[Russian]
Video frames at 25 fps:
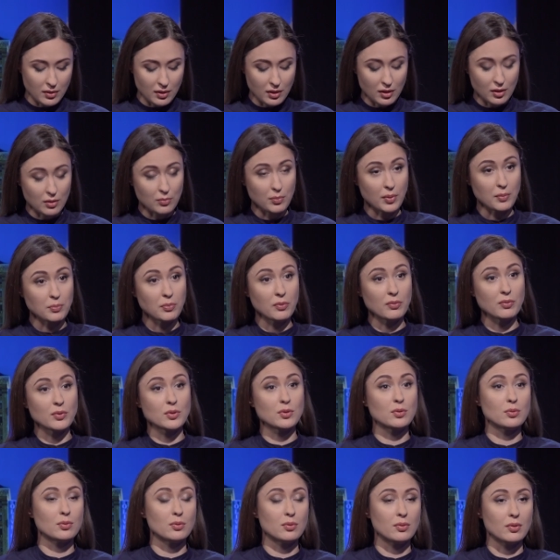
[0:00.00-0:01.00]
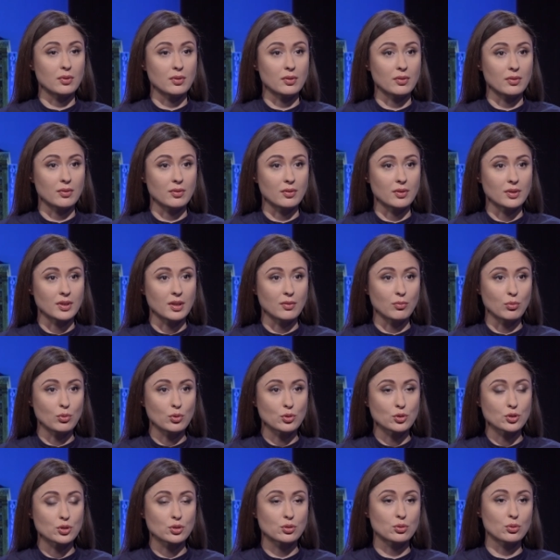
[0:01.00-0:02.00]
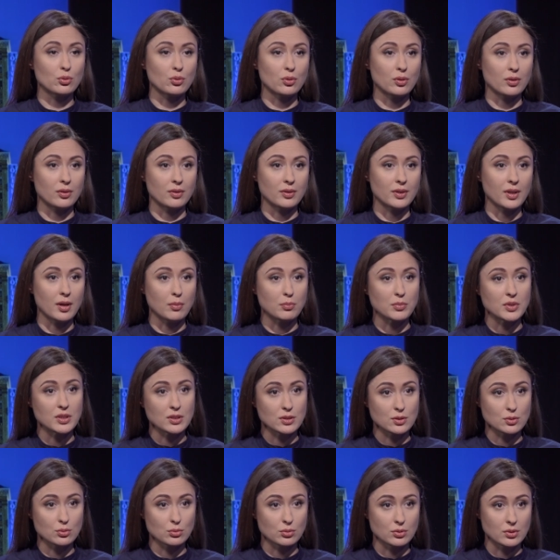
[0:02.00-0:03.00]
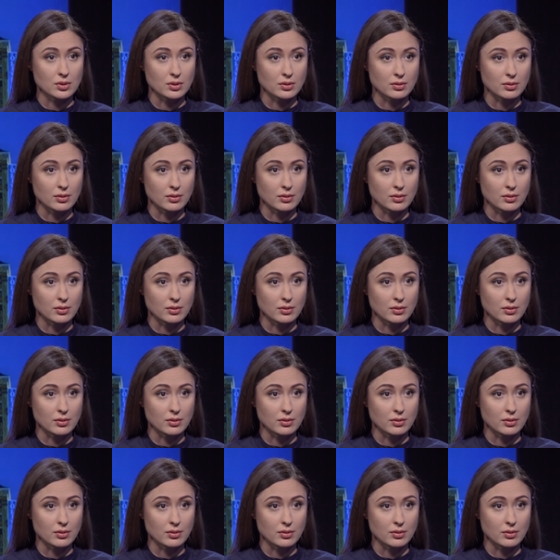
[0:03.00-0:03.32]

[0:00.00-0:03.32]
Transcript: а, по поводу а, того, что нам несут